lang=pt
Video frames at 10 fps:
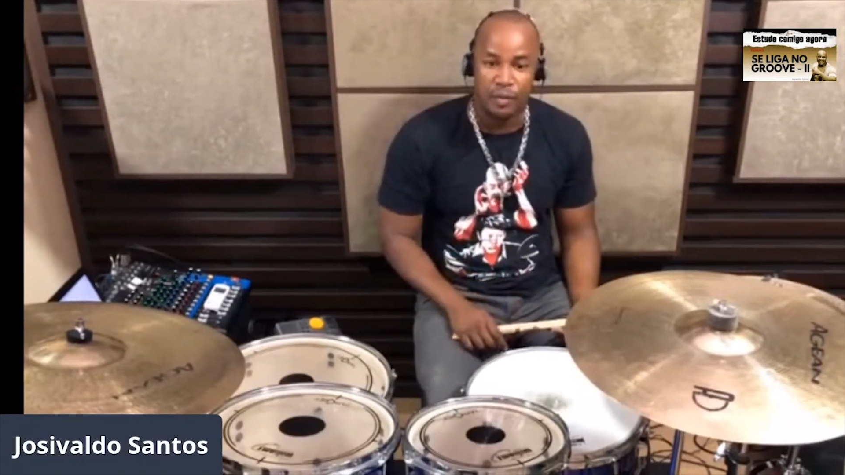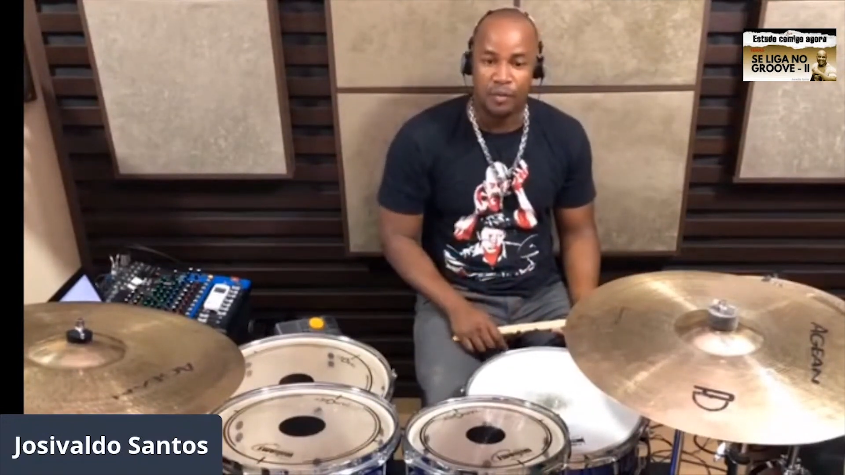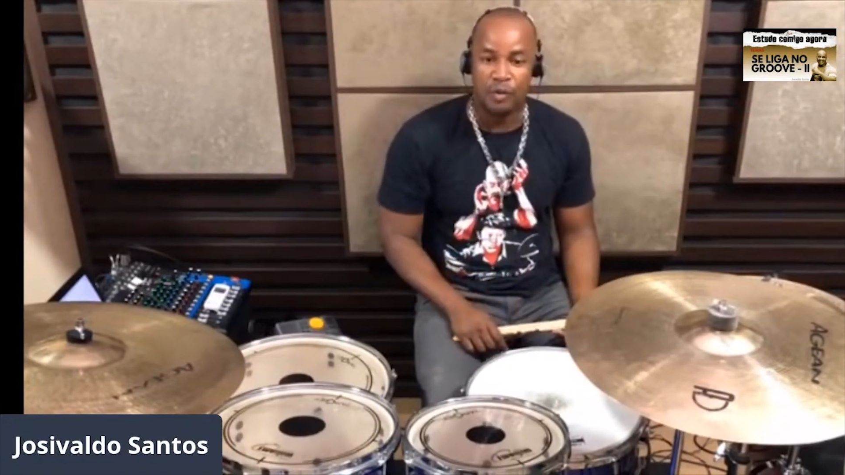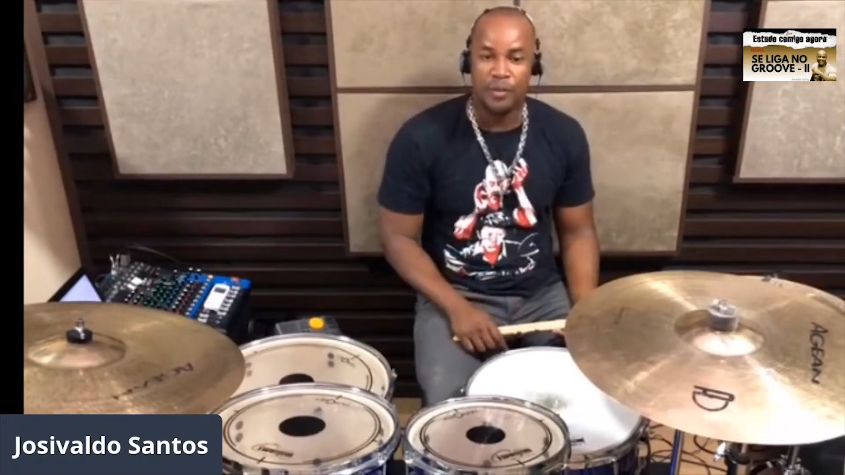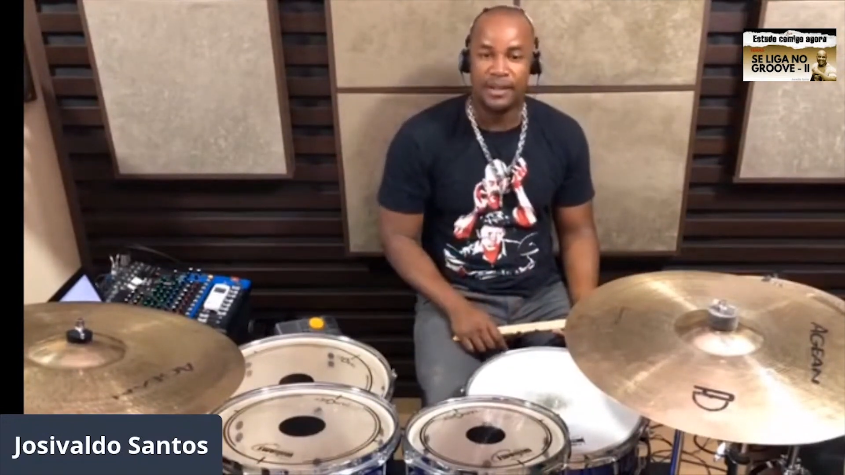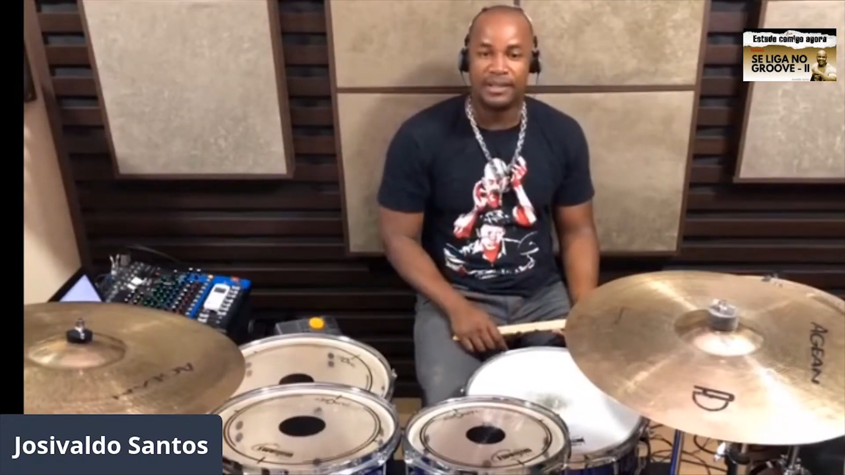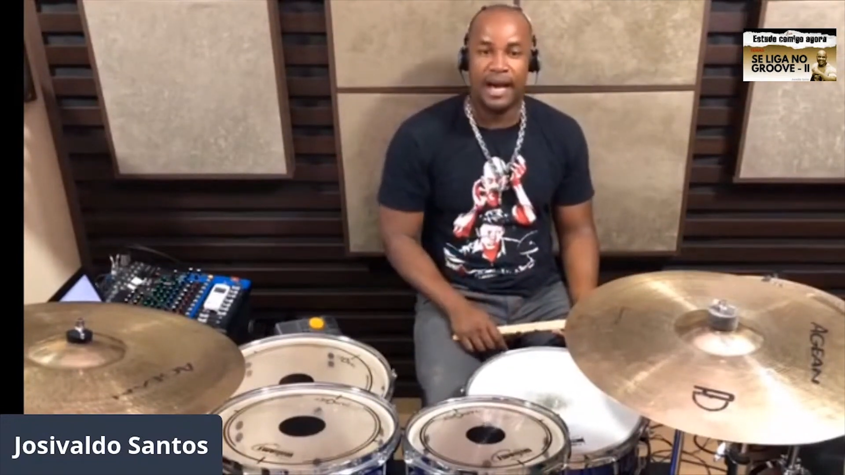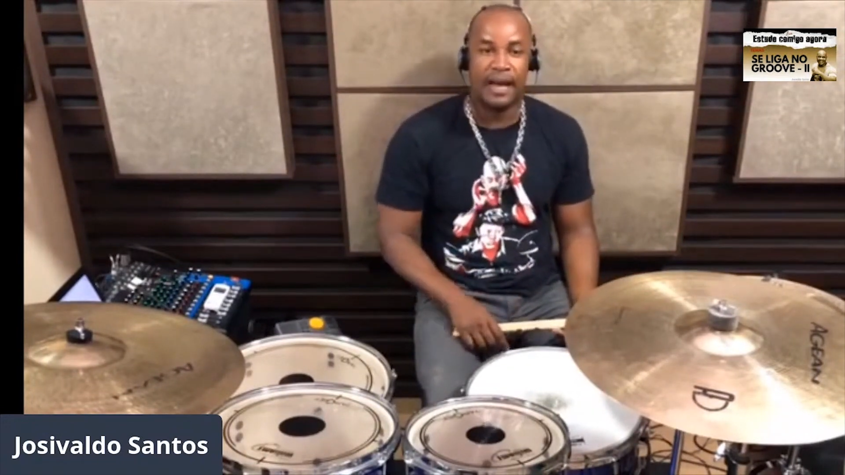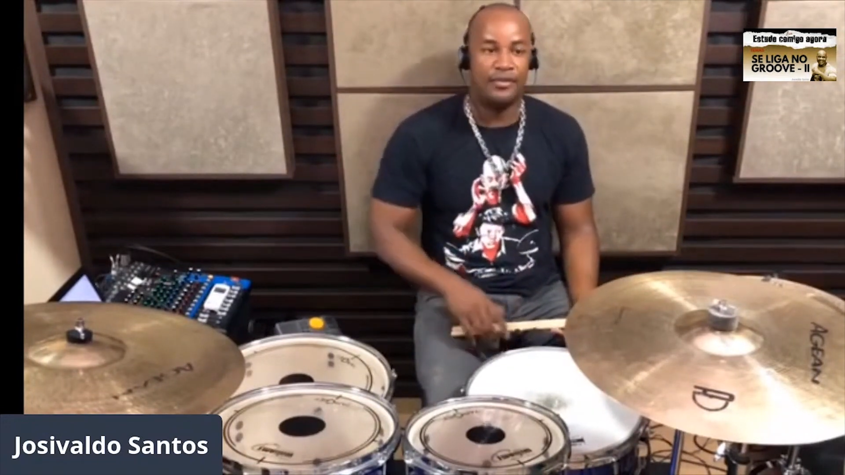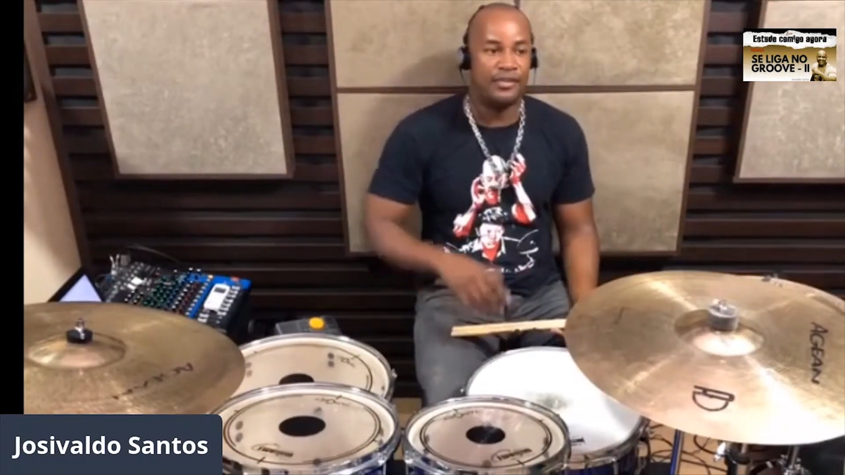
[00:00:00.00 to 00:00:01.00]
um
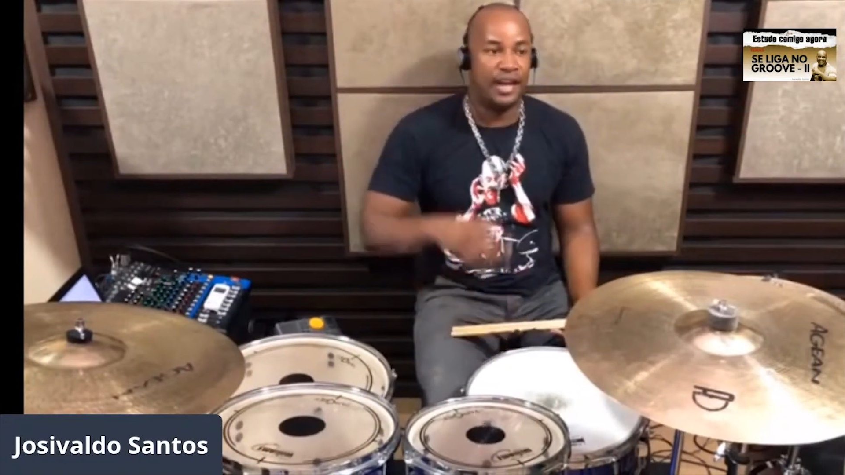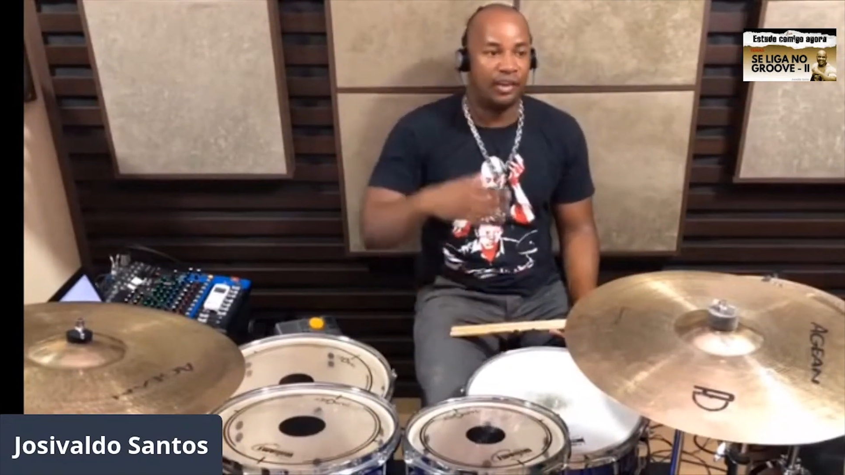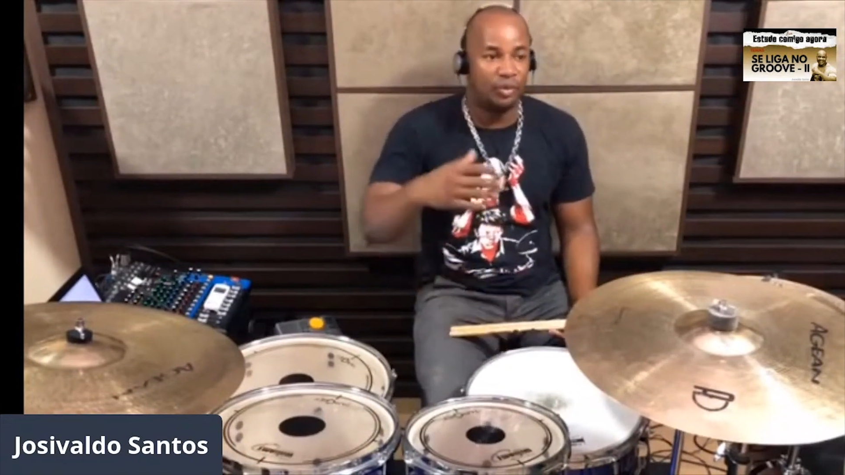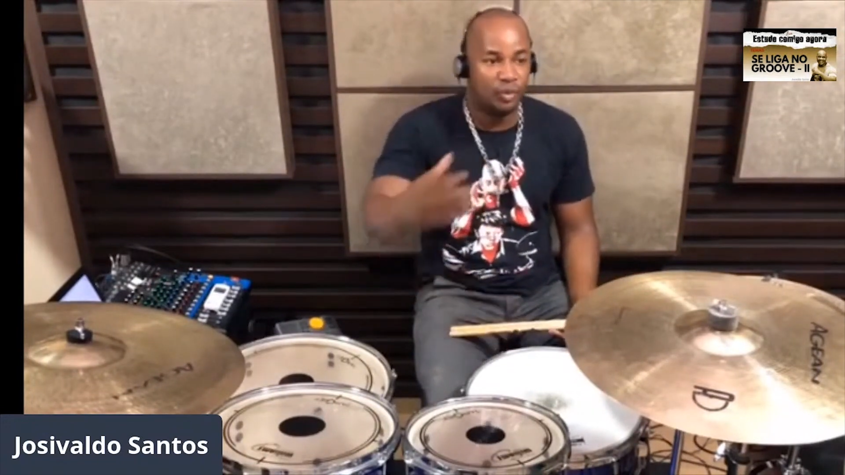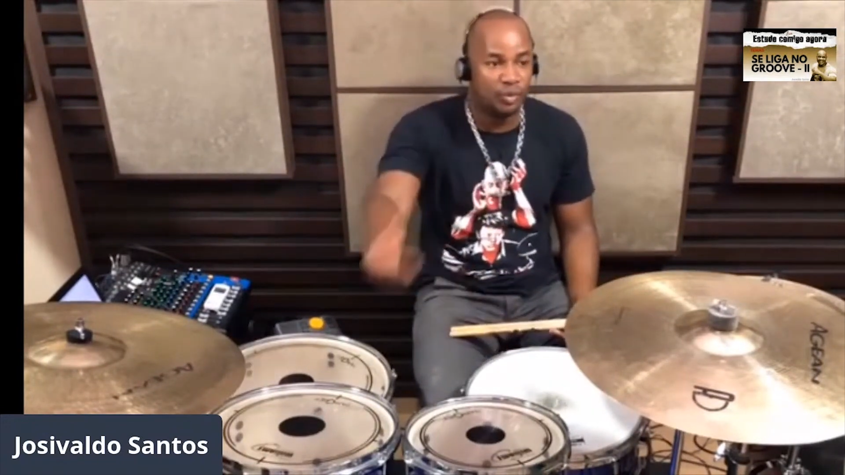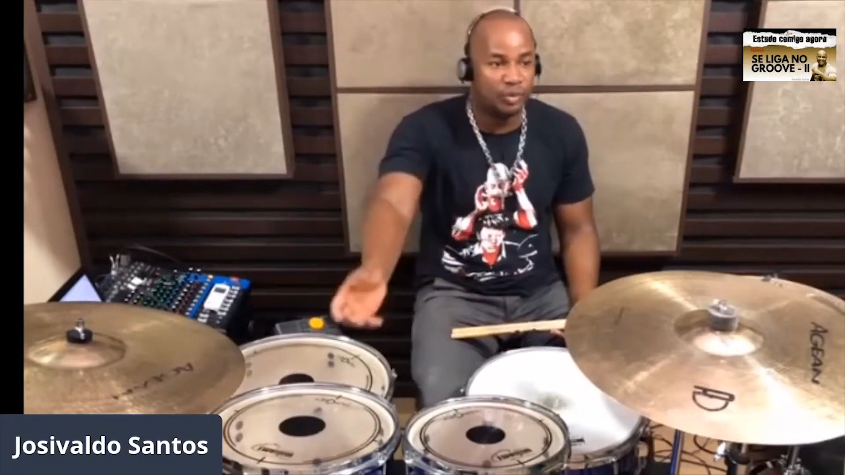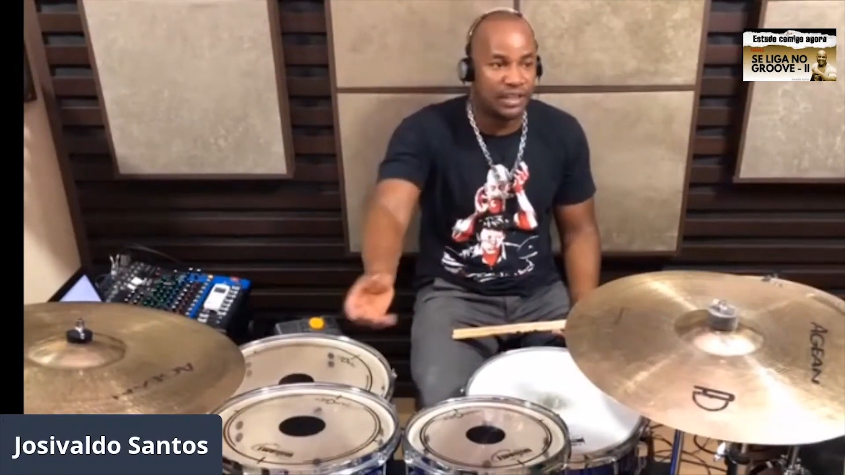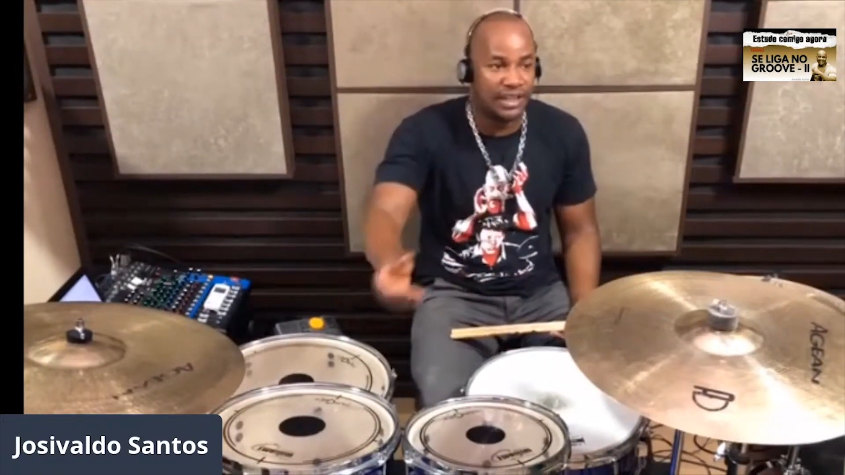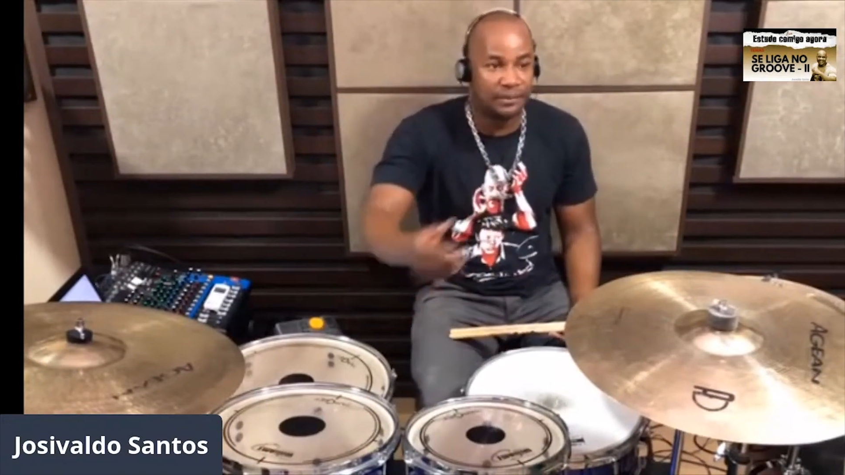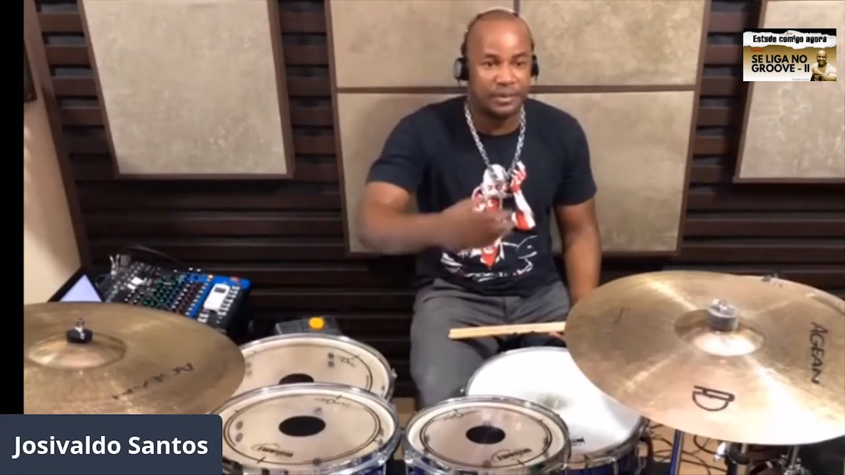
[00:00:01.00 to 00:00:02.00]
comentário de alunos, né, de